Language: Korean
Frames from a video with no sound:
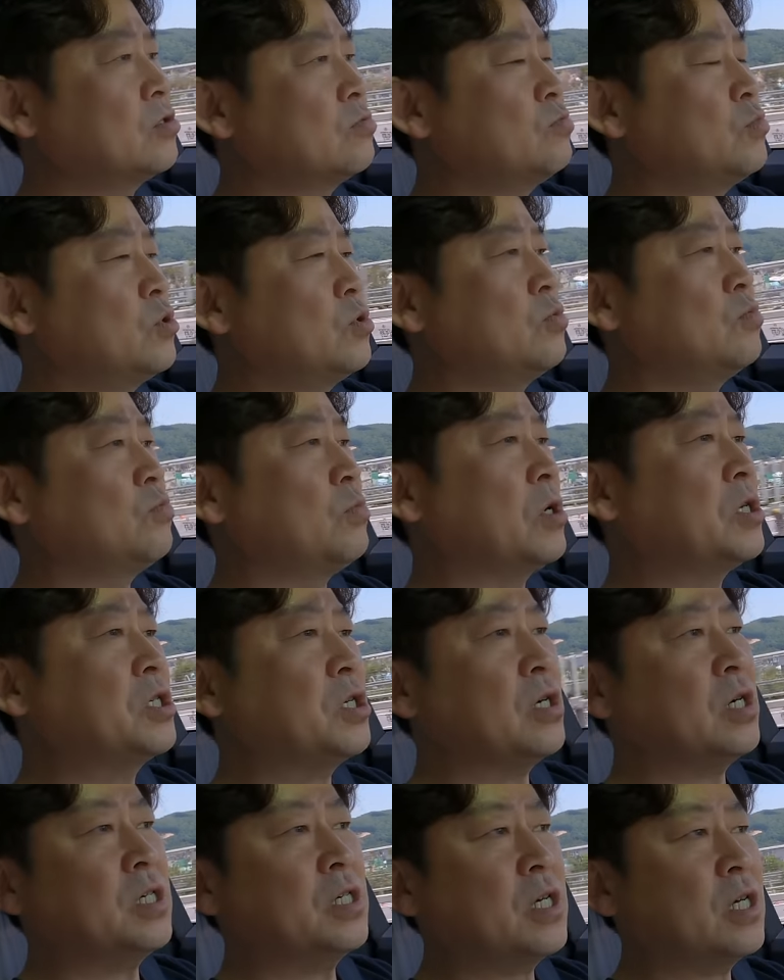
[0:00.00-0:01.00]
뭐
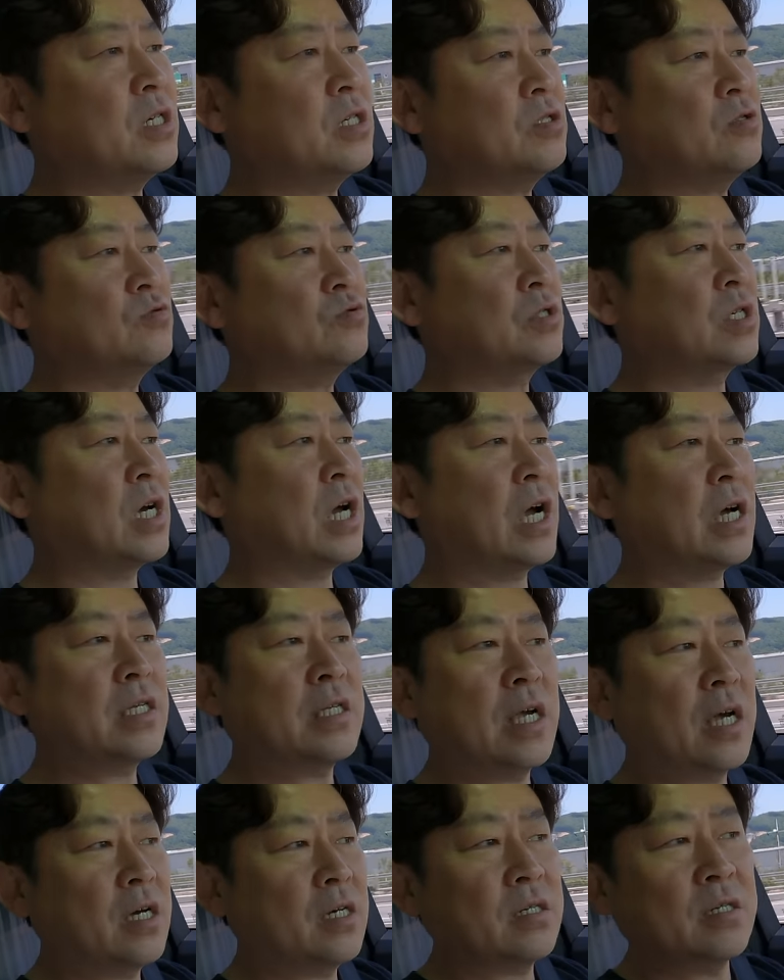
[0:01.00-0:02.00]
멀쩡한 차를 우리가
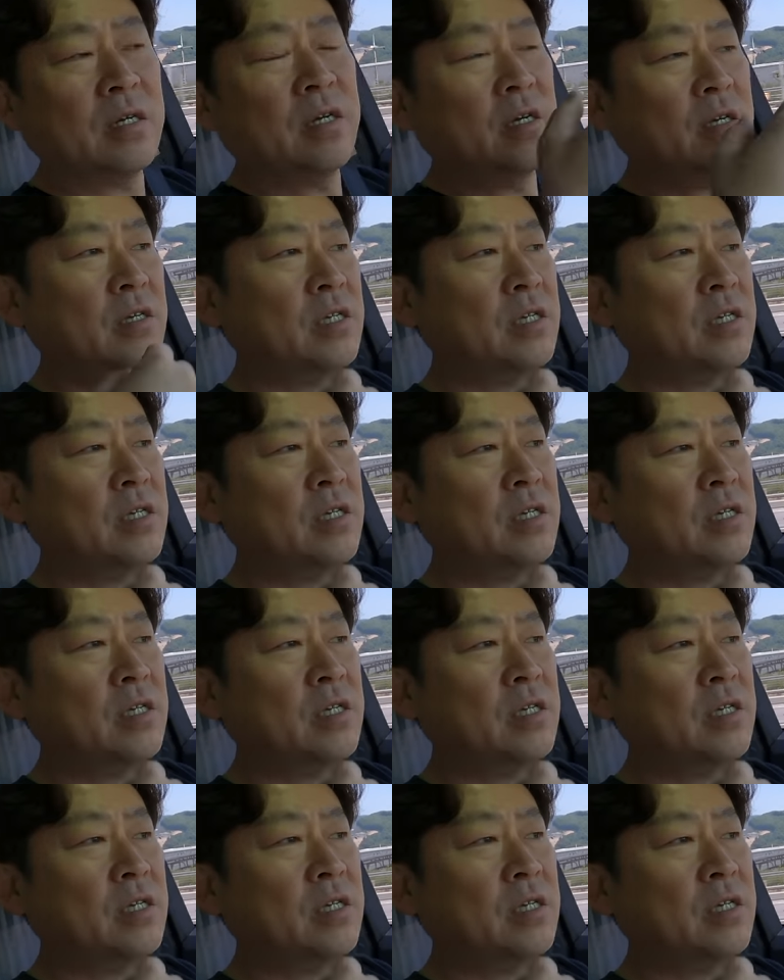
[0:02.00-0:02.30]
항상